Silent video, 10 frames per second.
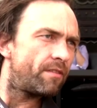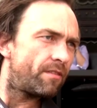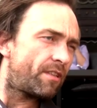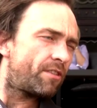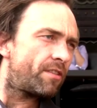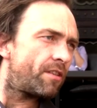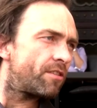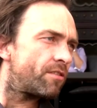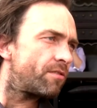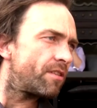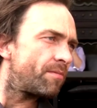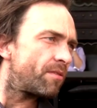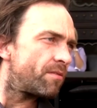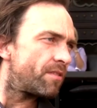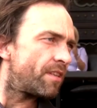No także cały czas szukam
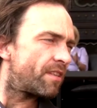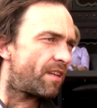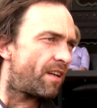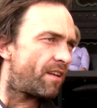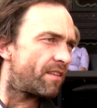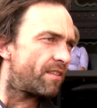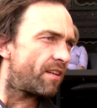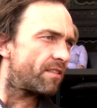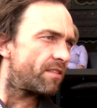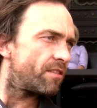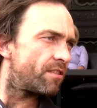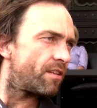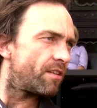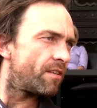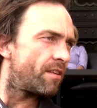producenta, a tekst
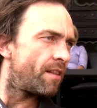jeszcze